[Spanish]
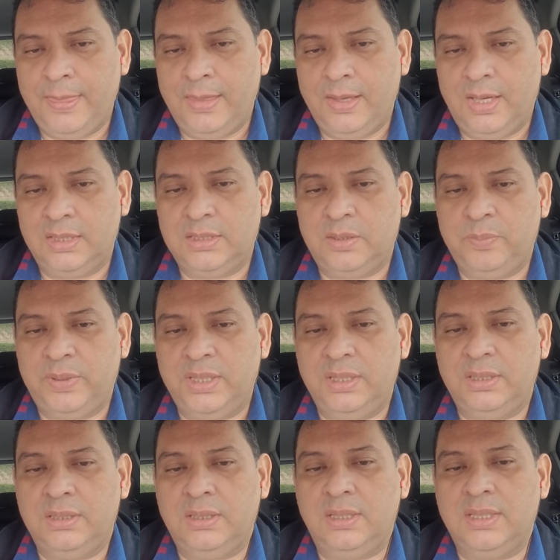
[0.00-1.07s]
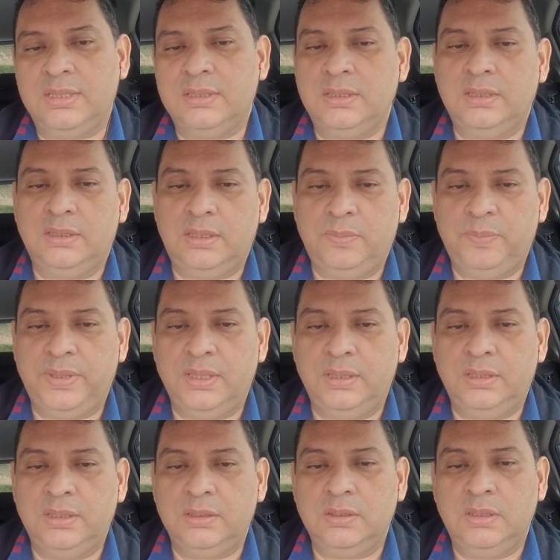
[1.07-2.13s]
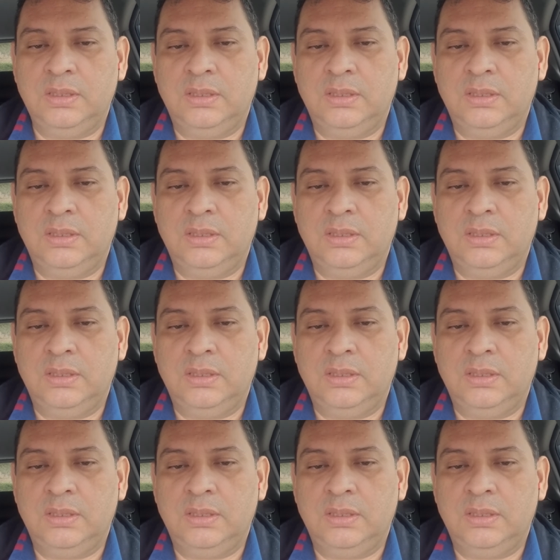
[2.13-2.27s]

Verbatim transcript: A, a ser transparentes